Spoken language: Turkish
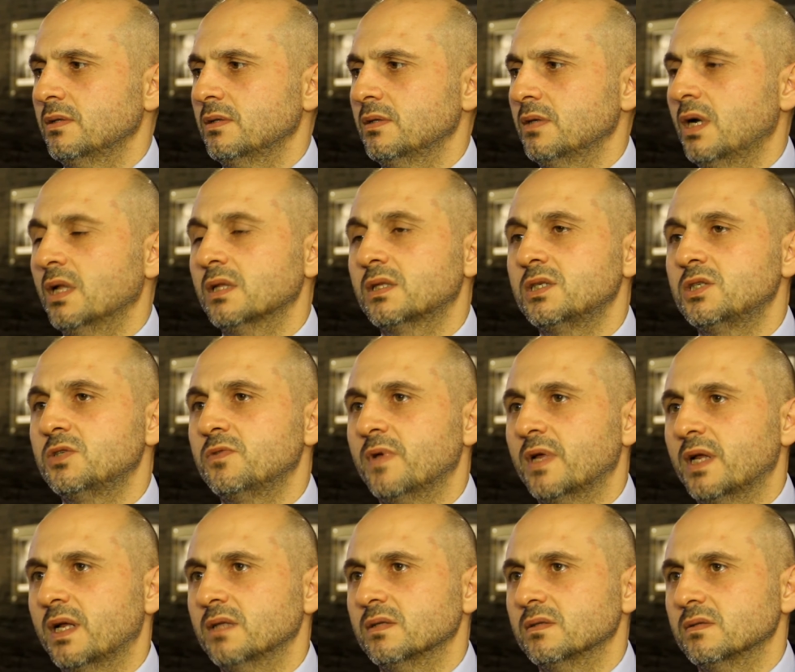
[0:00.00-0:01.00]
Alt
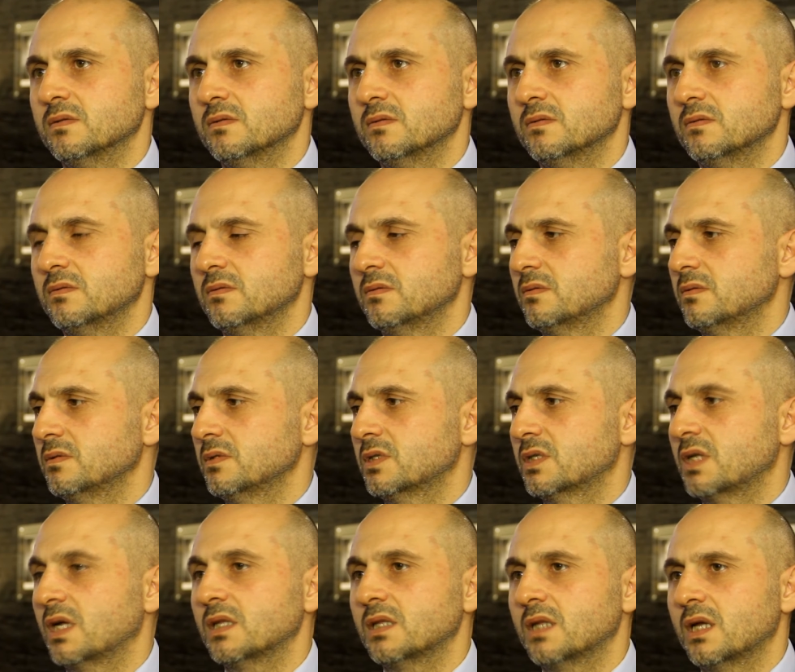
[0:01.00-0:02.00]
işveren
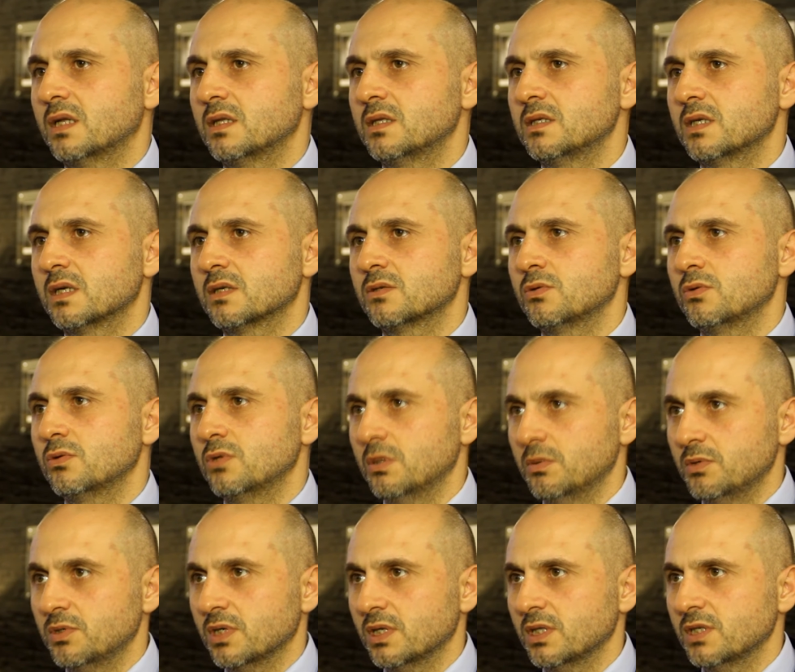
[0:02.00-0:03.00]
standartizasyon diye bir
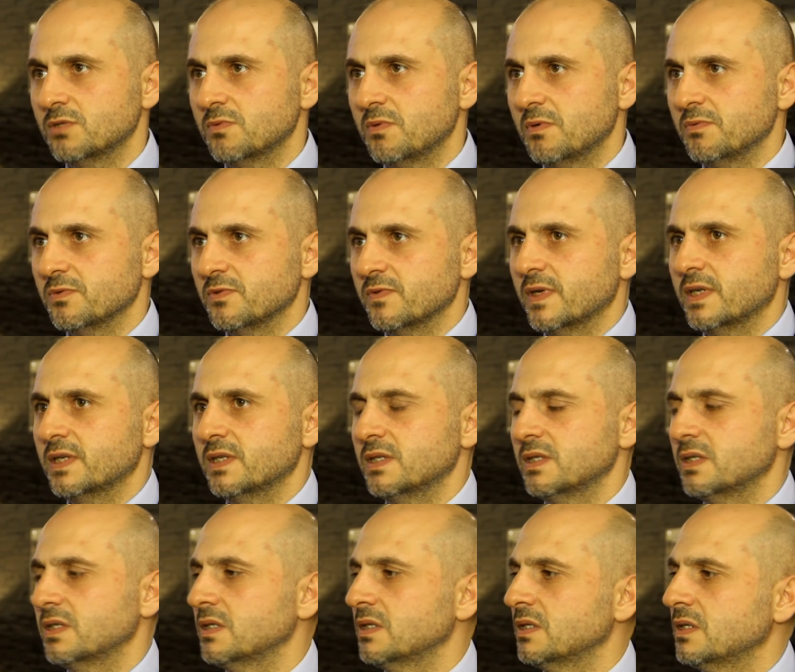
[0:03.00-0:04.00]
çalışmamız var.
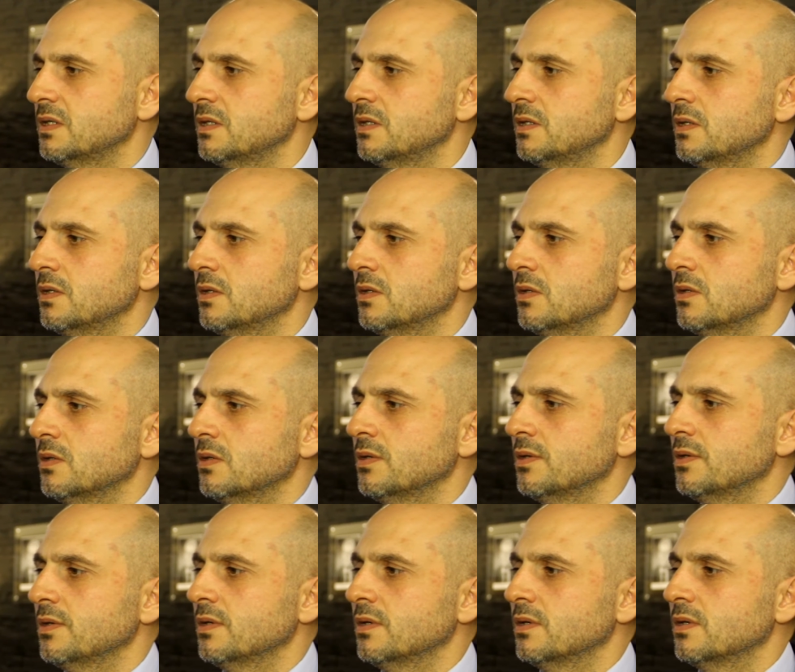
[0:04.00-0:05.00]

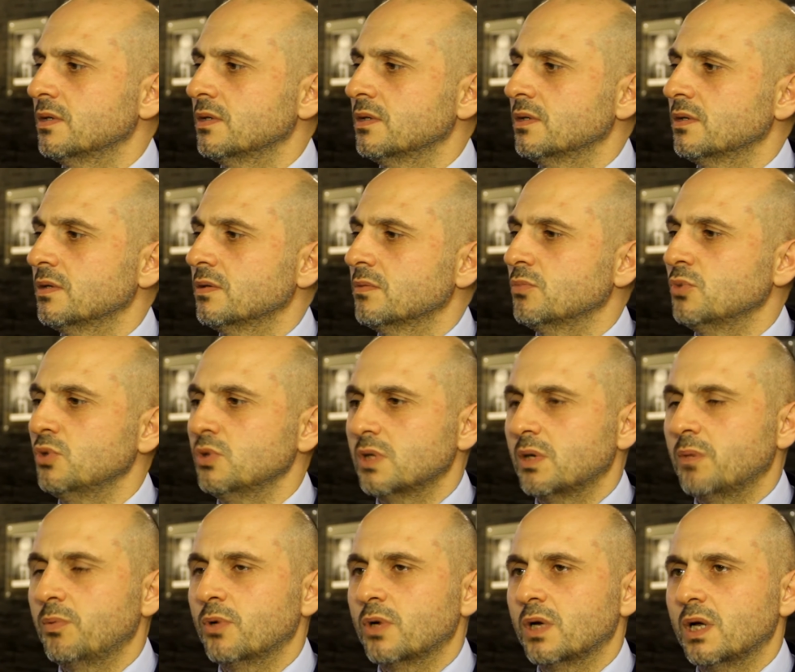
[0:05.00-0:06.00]
Ee, bunu
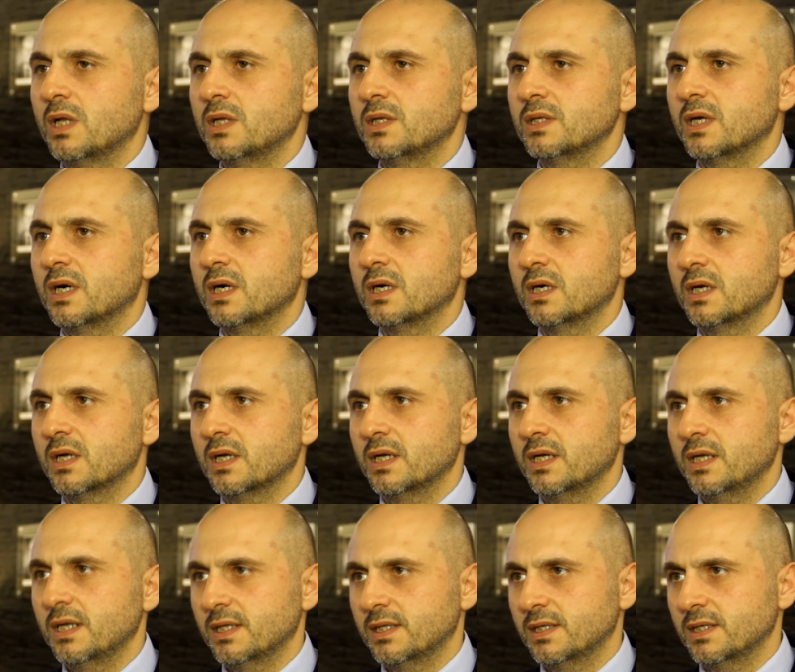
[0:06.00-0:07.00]
rapor halinde Ankara'ya
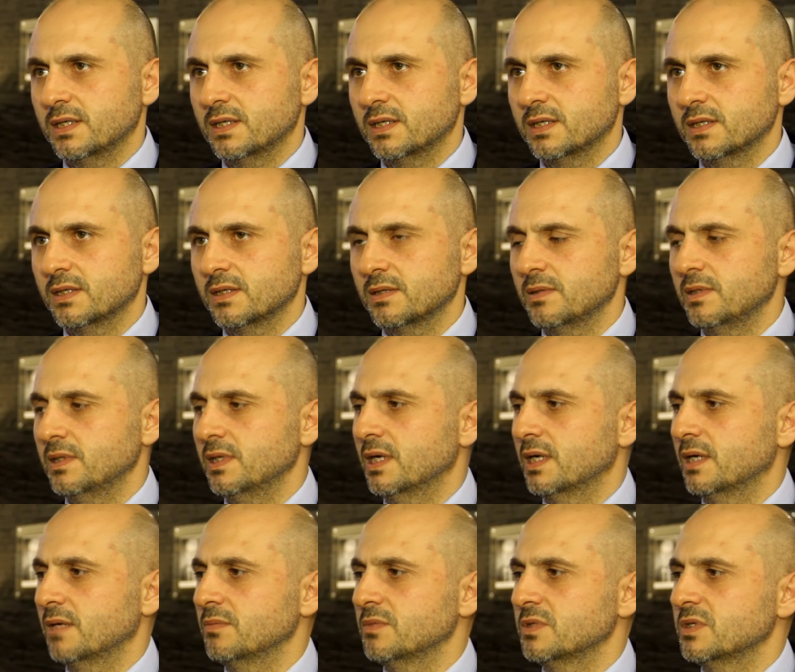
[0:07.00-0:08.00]
ilettik
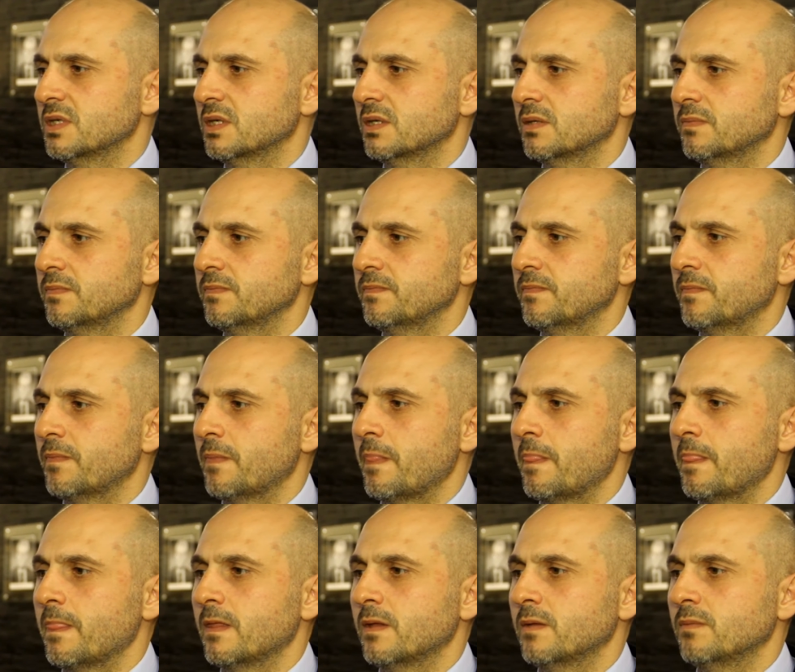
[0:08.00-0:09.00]
idaremize.
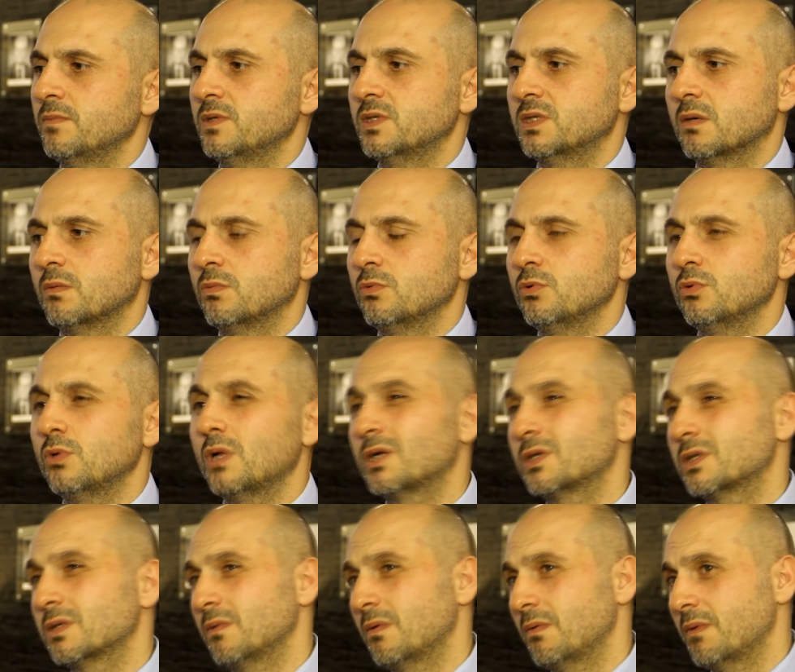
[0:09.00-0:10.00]
Biz tabii bunu
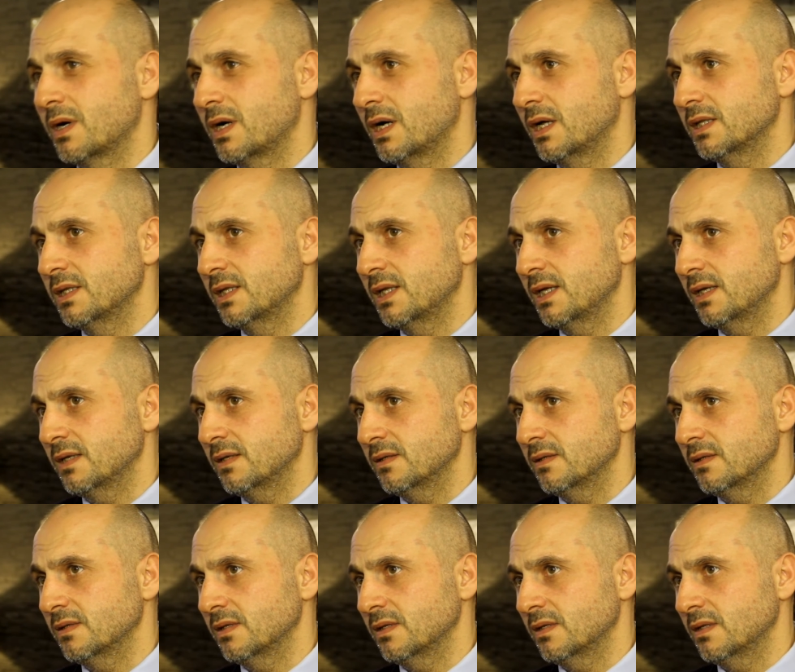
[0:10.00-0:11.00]
Ulaştırma Bakanlığı'na
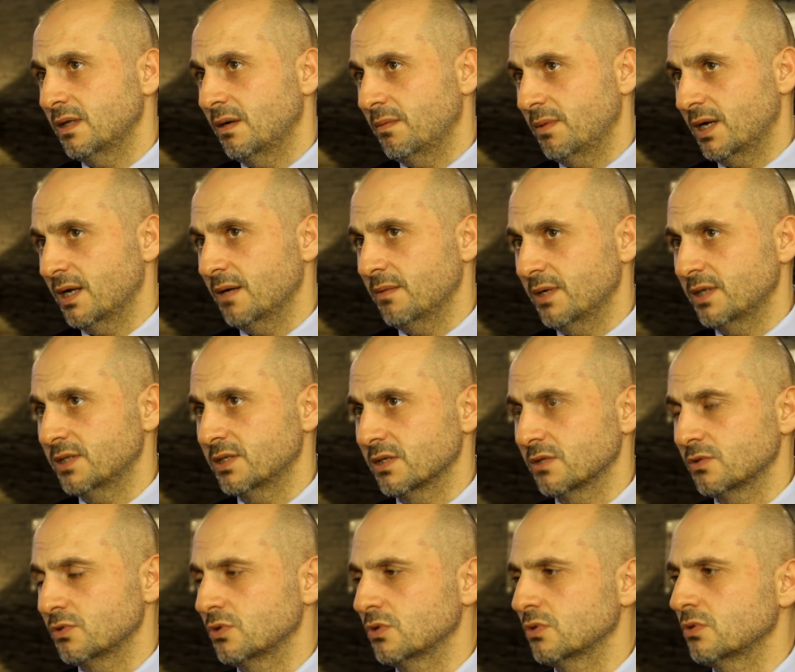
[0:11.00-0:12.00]
da beraber
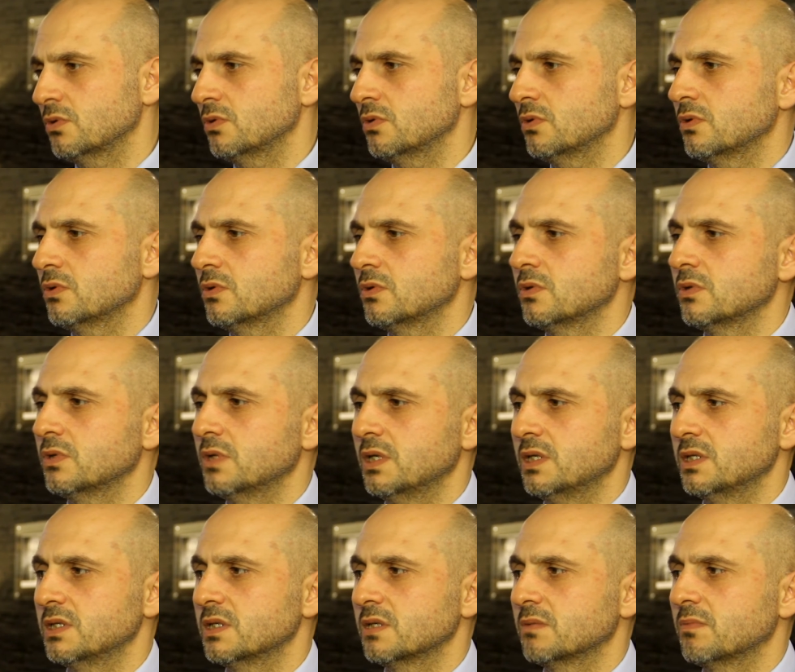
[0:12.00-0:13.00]
çalışıyorduk.
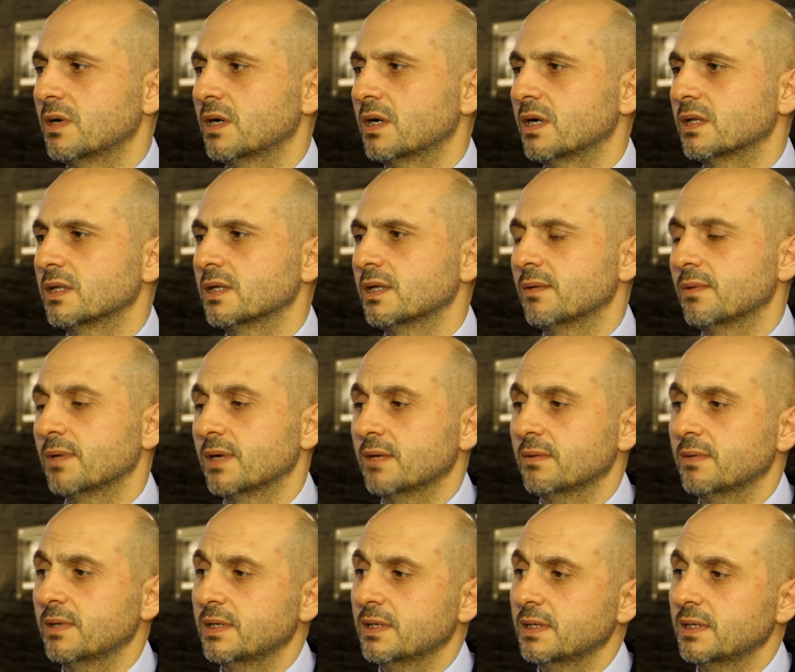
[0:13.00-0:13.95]
Gençlik Bakanlığı'ya beraber.